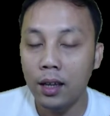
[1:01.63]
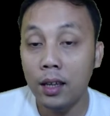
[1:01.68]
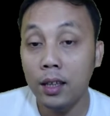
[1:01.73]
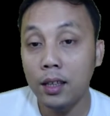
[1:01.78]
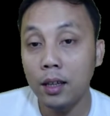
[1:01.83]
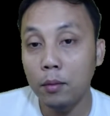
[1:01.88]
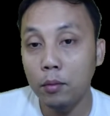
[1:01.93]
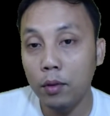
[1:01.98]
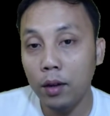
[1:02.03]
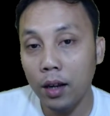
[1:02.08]

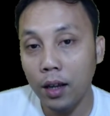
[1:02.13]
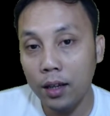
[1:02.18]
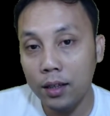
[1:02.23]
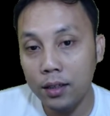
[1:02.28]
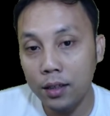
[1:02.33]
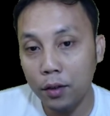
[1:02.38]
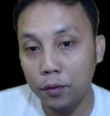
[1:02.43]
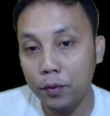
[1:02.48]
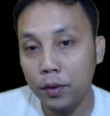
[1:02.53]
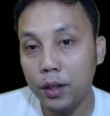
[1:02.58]
kita
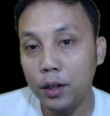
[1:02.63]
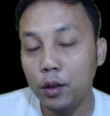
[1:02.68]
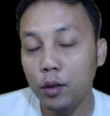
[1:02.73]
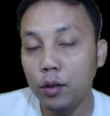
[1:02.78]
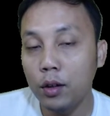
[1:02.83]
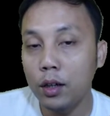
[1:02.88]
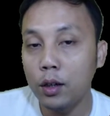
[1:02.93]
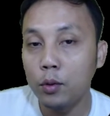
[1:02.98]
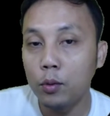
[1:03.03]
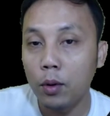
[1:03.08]
mulai aja
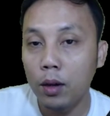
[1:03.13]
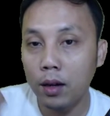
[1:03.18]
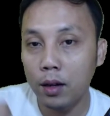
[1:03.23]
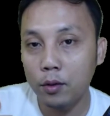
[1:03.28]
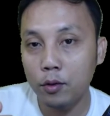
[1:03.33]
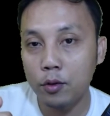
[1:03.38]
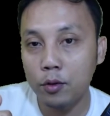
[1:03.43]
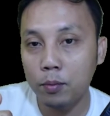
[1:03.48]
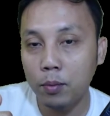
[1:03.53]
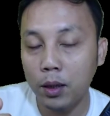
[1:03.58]
video
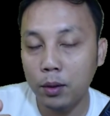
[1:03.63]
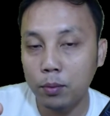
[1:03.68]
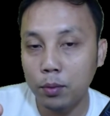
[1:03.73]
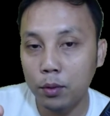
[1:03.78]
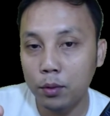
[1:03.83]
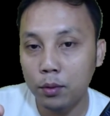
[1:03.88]
ke-243 uh,